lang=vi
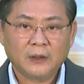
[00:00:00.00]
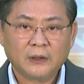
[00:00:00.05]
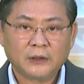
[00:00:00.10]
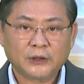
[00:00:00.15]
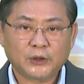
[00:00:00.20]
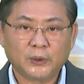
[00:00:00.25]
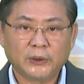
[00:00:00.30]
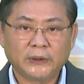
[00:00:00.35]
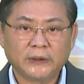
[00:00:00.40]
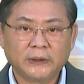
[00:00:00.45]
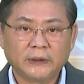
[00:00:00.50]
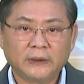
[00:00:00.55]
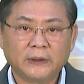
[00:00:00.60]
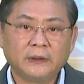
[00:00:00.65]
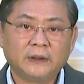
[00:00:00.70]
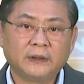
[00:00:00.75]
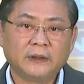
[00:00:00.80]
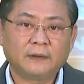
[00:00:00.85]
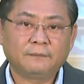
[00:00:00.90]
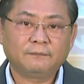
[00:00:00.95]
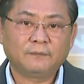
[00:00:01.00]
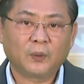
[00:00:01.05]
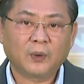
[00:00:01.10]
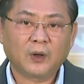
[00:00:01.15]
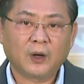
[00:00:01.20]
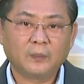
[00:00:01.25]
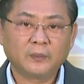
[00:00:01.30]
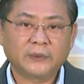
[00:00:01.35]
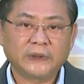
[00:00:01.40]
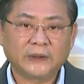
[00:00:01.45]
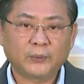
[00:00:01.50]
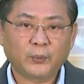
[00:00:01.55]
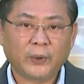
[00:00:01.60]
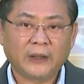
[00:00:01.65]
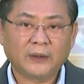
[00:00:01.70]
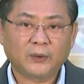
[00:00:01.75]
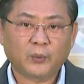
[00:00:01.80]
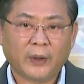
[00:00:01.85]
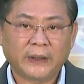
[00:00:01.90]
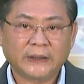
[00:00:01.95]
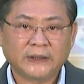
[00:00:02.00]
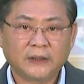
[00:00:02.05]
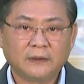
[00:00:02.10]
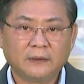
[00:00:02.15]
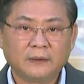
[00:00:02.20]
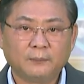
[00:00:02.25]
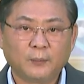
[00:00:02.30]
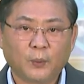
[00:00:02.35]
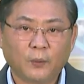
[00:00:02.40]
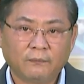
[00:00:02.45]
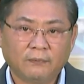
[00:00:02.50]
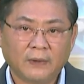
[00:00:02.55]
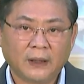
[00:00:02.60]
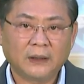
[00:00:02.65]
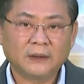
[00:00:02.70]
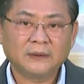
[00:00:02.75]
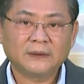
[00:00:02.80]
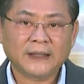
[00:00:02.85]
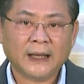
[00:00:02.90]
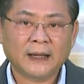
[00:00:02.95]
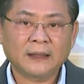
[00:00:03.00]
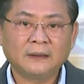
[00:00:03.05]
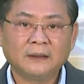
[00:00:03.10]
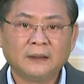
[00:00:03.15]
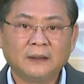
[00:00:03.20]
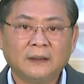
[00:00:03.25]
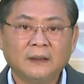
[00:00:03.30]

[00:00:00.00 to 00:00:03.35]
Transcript: Số lượng dịch vụ công trực tuyến toàn trình một phần tăng.